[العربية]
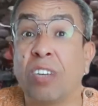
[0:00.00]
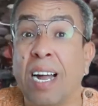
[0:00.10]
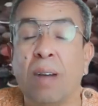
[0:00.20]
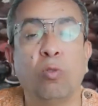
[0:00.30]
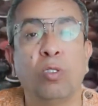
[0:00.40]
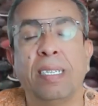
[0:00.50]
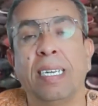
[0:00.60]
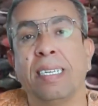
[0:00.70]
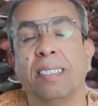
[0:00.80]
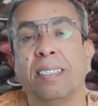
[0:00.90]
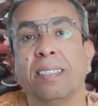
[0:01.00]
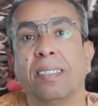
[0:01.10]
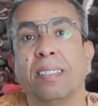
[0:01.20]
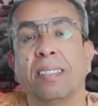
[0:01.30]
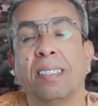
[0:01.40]
اجرام سياسي
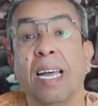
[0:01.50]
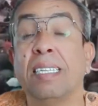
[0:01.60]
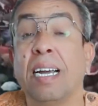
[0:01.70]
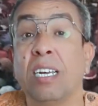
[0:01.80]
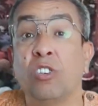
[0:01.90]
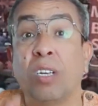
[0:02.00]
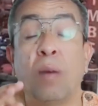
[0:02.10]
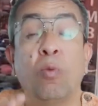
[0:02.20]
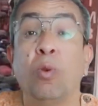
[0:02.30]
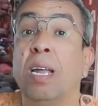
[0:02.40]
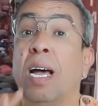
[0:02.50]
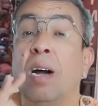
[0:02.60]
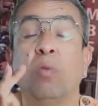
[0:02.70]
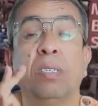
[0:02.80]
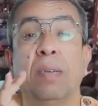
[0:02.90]
هذا اجرام والله
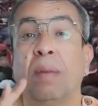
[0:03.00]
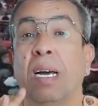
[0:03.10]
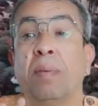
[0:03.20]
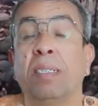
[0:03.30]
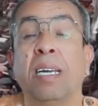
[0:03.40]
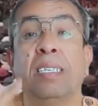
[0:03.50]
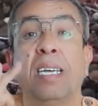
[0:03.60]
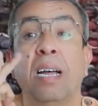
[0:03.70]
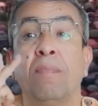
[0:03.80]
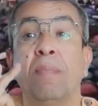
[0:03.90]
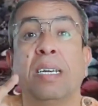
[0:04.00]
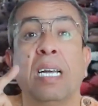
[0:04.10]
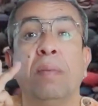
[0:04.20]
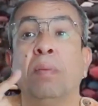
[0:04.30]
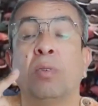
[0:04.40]
اخوتي المغاربه اتحمل
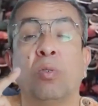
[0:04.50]
كامل